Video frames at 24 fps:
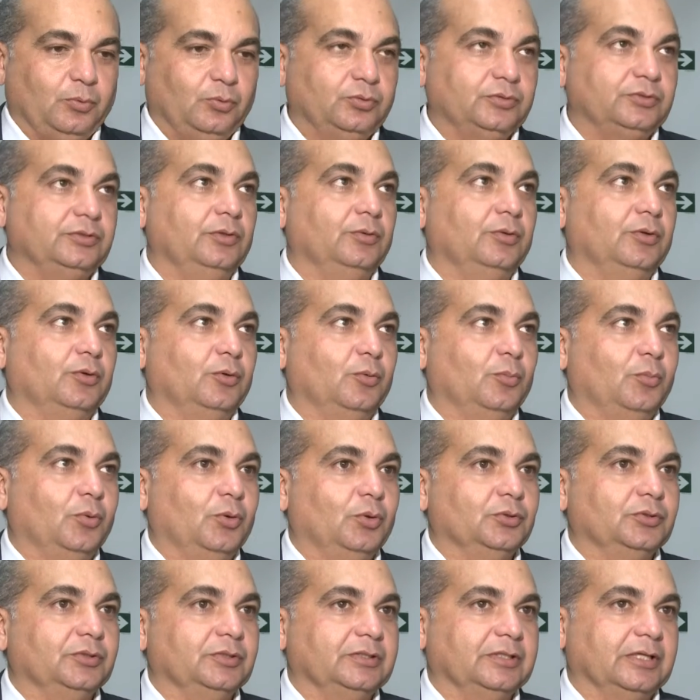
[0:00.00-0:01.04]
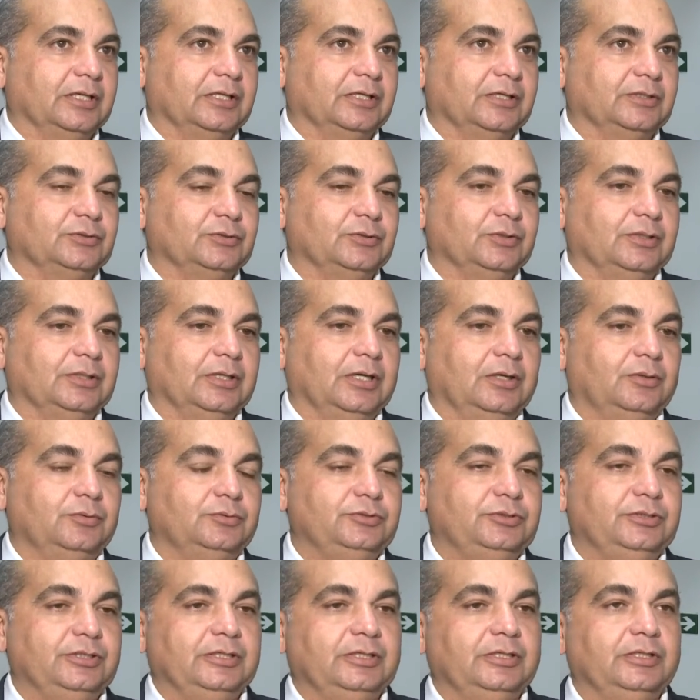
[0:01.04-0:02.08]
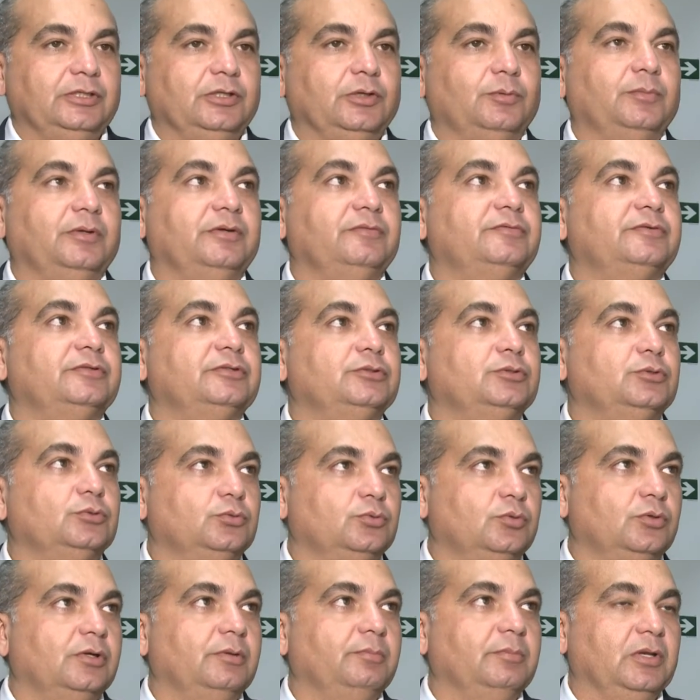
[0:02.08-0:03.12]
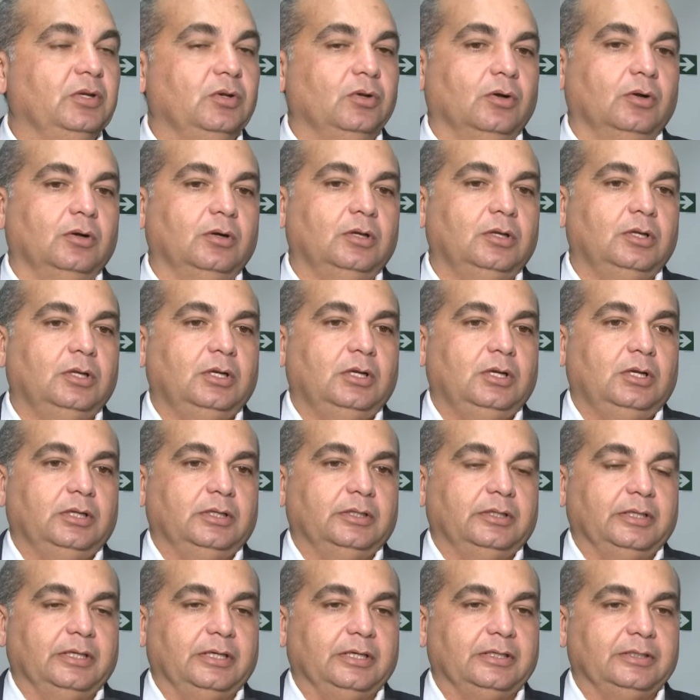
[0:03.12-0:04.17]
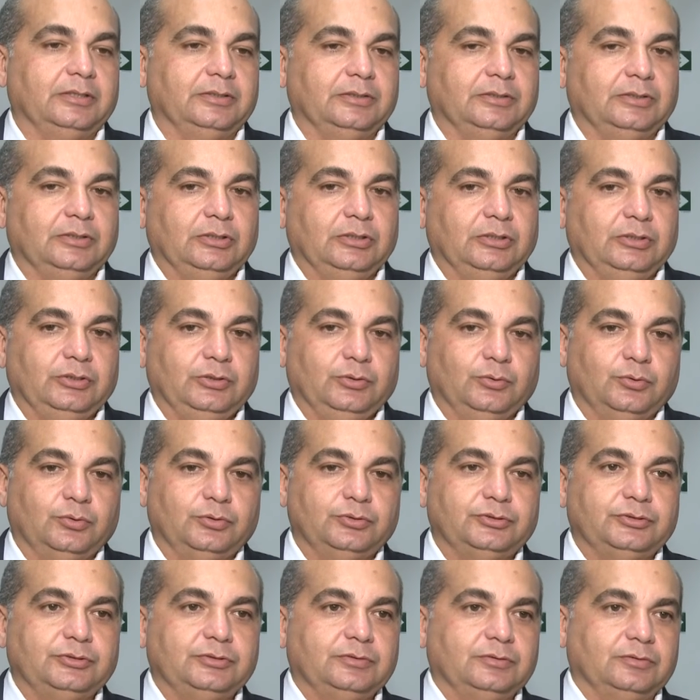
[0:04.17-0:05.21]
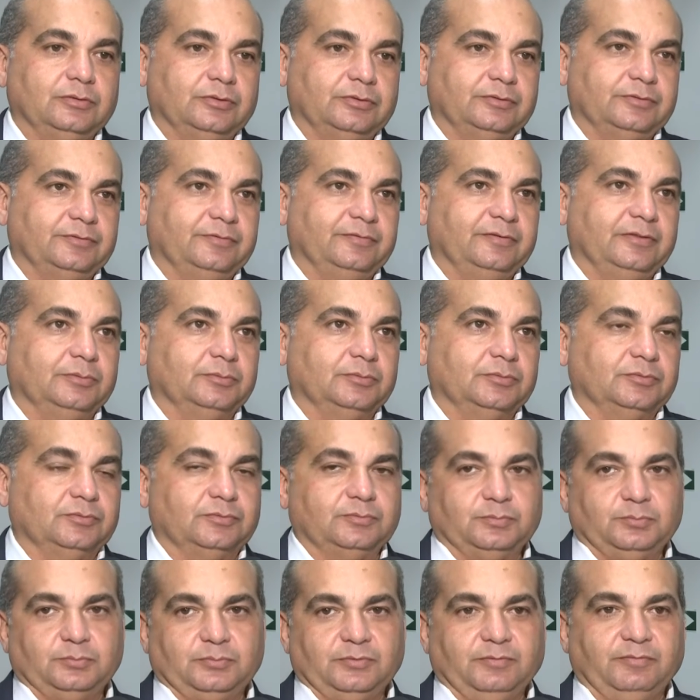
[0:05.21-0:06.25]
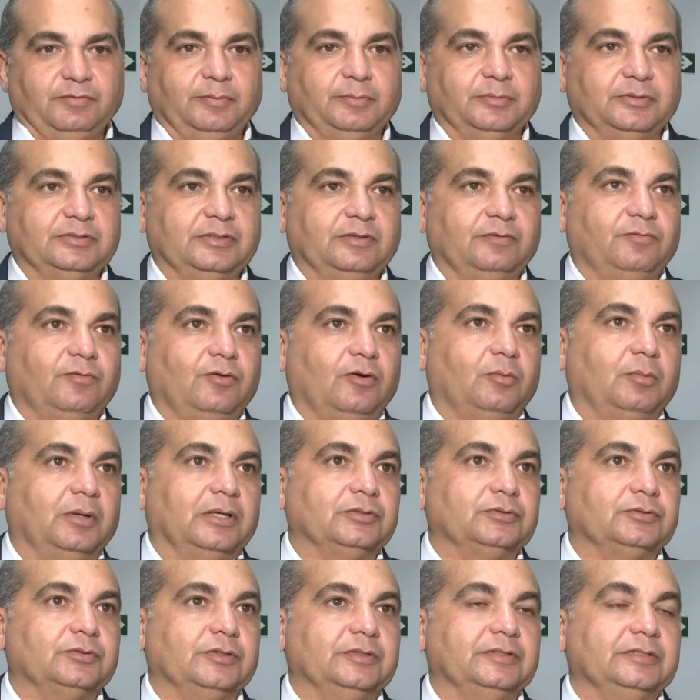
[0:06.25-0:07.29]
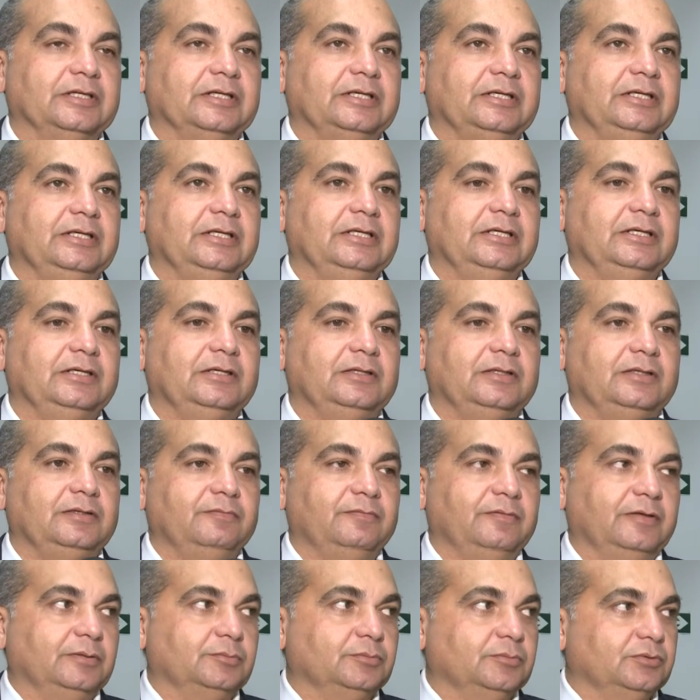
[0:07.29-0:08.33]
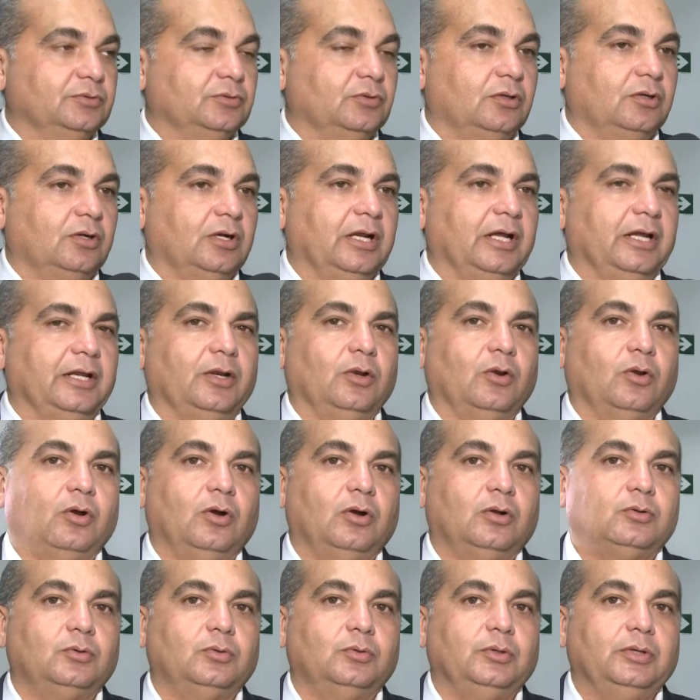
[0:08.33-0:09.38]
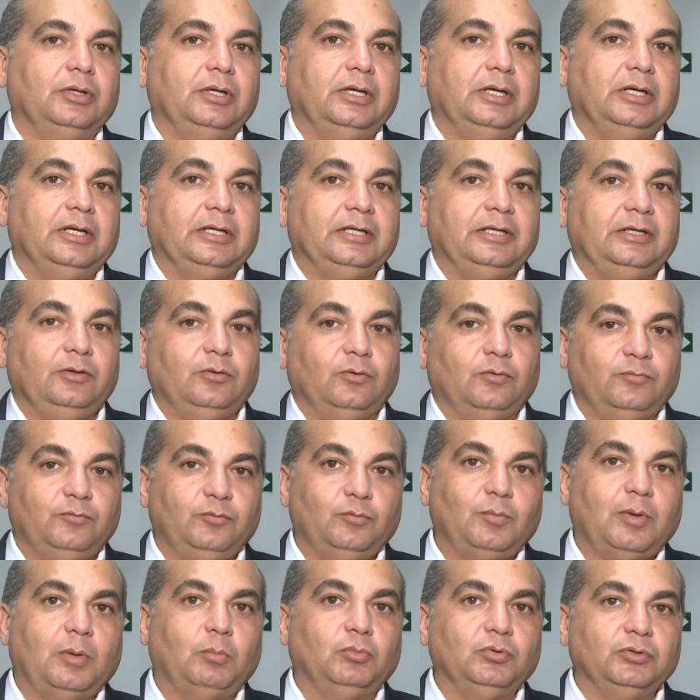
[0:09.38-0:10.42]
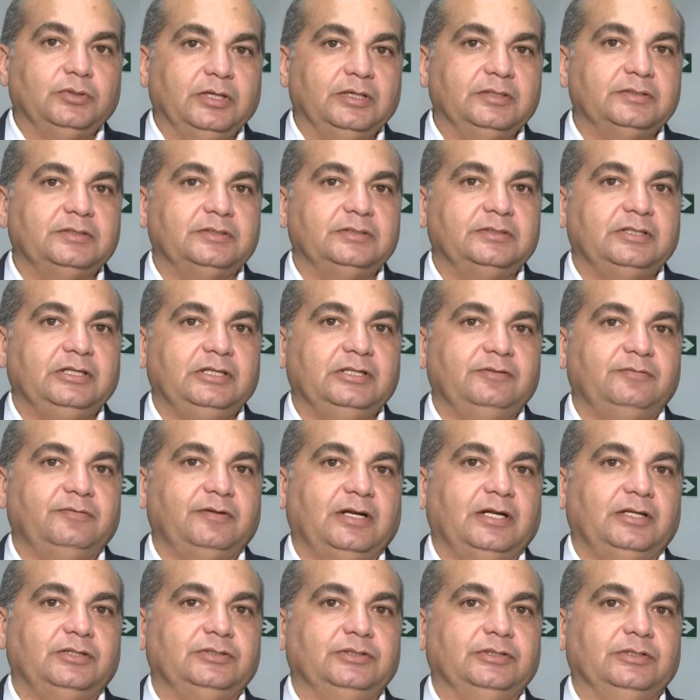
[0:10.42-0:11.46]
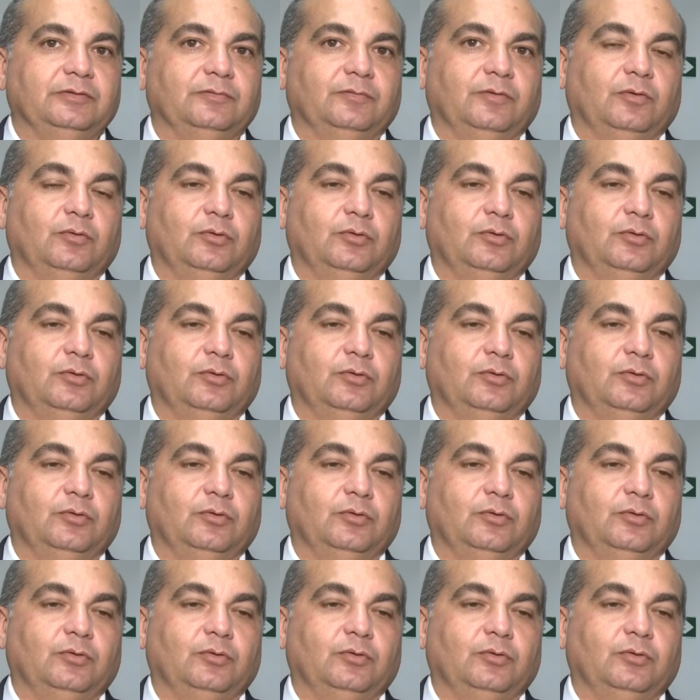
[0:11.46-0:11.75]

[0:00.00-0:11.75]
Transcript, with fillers: Por ser um aeroporto internacional, tinha que ter uma infraestrutura melhor. Né? E hoje nós vemos, tivemos as informações aqui e vemos olhar em loco que houve uma mudança significativa.